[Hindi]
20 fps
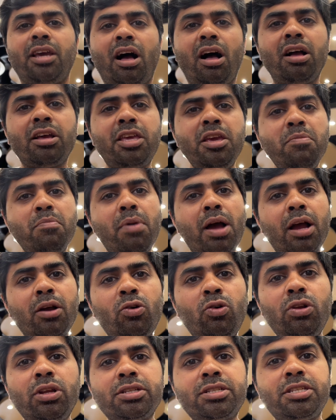यहाँ की
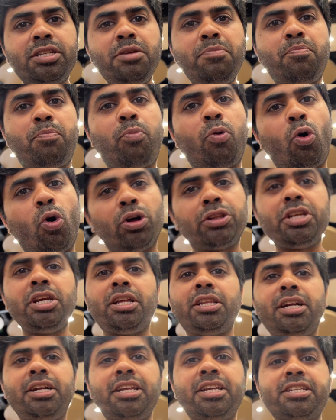मैंगो लस्सी बहुत ही
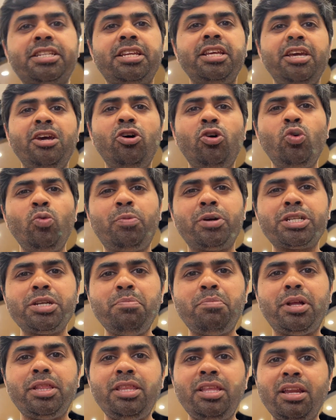ज़्यादा टेस्टी है और ऊपर से
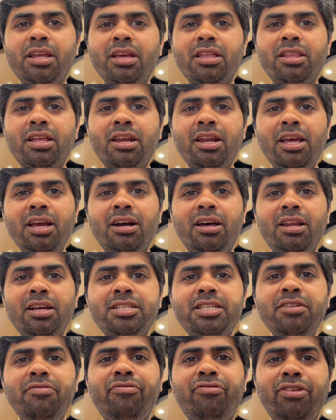मंदिर के अंदर ना एक अलग
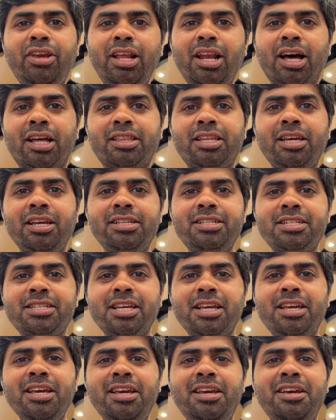सी फील आती है जैसे कि